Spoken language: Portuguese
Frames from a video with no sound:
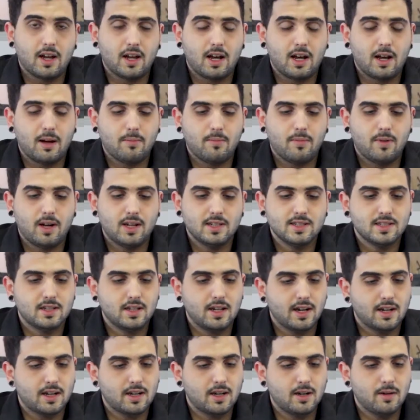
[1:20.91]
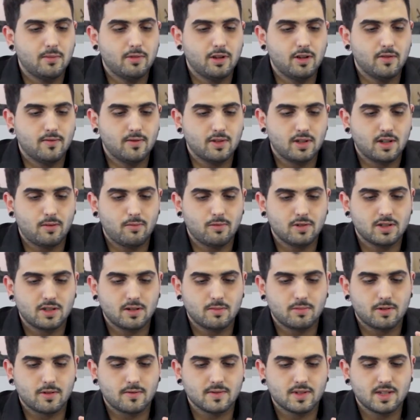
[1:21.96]
A base da câmera, eu vou estar
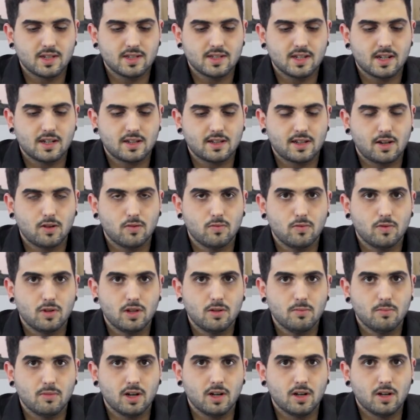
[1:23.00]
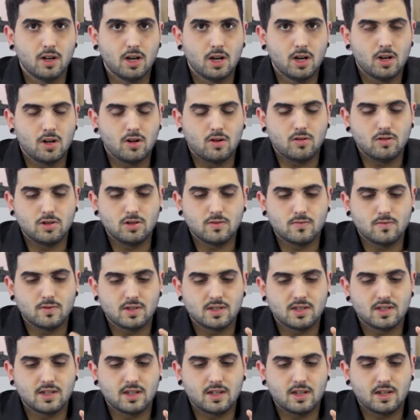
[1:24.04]
mostrando para vocês, ela tem um imã, onde
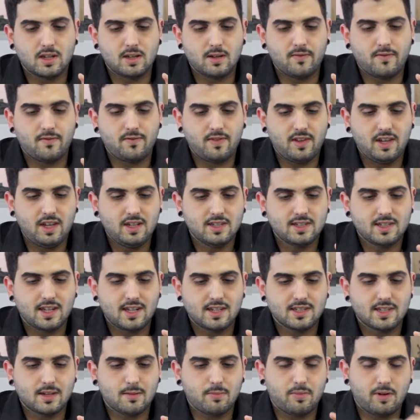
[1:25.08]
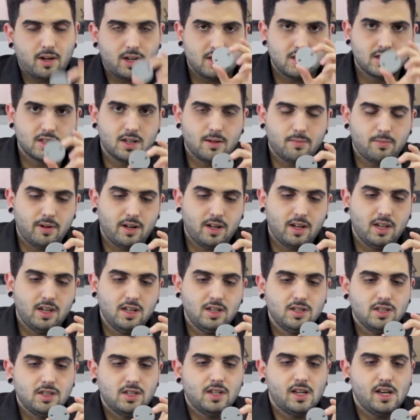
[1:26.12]
você fixa essa parte na
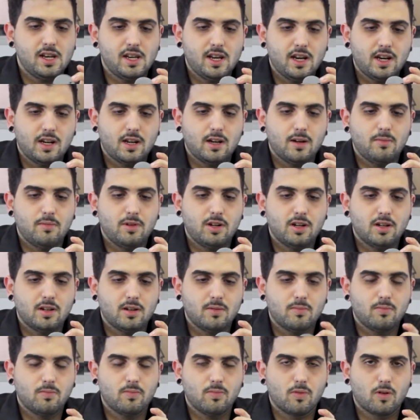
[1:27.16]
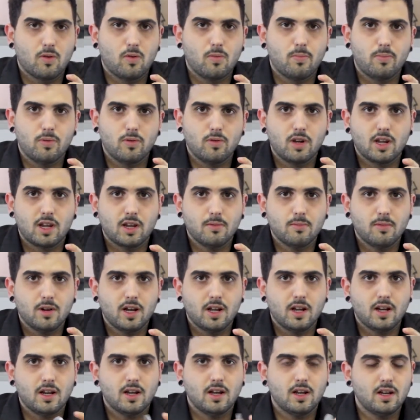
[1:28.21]
parede e daí a câmera, por imã,
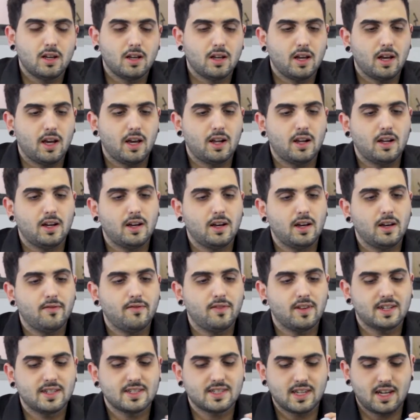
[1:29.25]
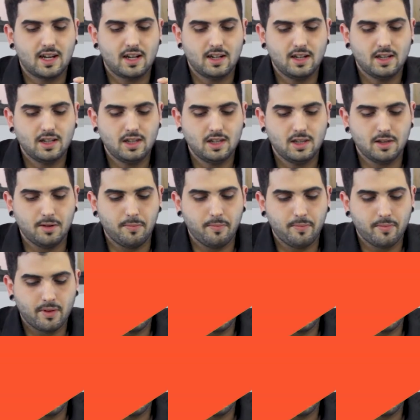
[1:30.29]
ela, ela é fixada aqui.